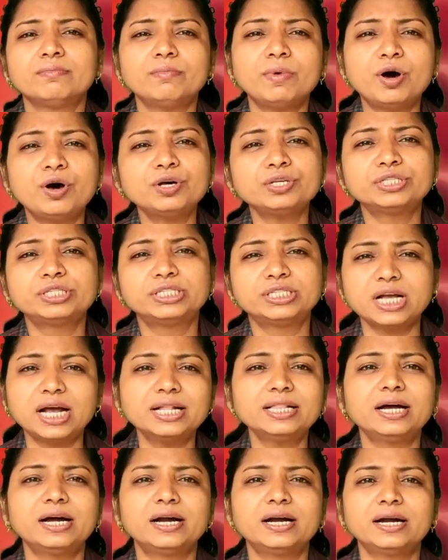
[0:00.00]
बहुत
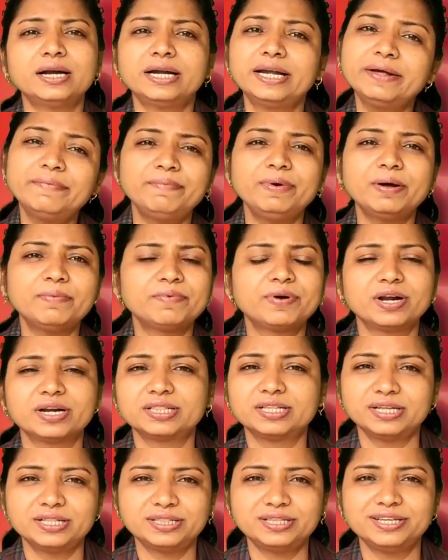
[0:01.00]
ज़्यादा डेवलप
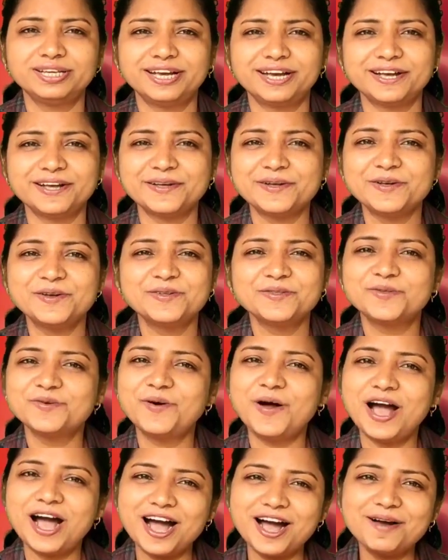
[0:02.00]
कर देती है
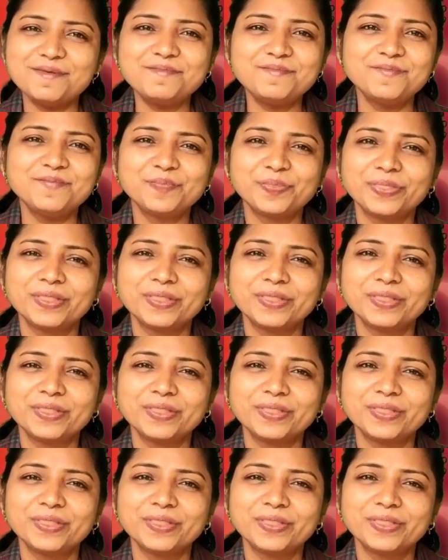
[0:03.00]
तो आप